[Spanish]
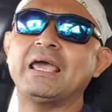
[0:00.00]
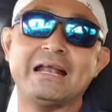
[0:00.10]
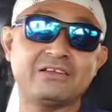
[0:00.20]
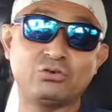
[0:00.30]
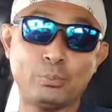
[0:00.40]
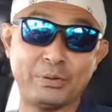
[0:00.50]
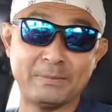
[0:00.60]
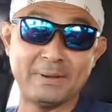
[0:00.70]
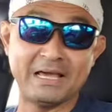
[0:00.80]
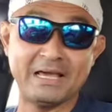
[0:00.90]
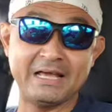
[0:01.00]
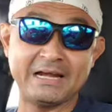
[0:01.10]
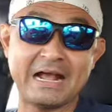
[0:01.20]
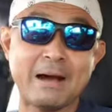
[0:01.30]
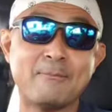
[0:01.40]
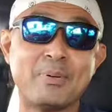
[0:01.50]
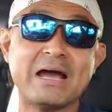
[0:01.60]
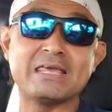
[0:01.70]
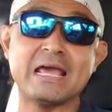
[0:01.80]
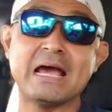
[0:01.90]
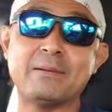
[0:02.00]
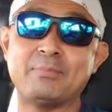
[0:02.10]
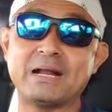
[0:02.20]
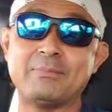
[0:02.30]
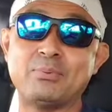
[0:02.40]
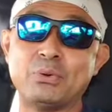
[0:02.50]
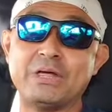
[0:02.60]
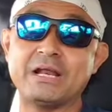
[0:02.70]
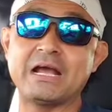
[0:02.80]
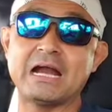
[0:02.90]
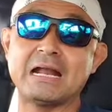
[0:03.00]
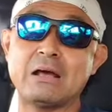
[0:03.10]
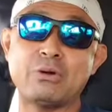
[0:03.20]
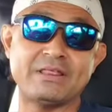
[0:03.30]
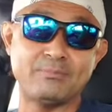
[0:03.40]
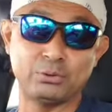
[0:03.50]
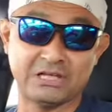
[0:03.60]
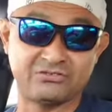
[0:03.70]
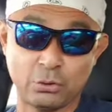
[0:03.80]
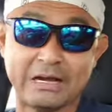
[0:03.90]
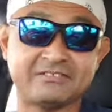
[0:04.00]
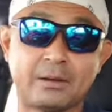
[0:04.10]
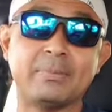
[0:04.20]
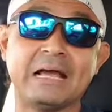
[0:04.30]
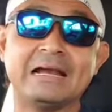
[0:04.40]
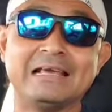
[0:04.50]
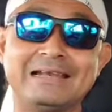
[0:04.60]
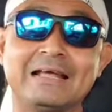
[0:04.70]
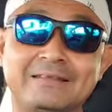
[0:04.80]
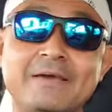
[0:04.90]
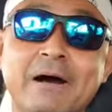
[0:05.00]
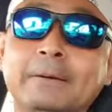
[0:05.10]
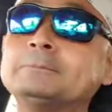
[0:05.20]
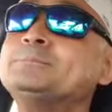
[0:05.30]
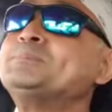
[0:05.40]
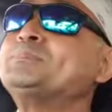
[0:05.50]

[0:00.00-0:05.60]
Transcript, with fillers: era su primer campaña para poder ganar una diputación en la Asamblea Legislativa.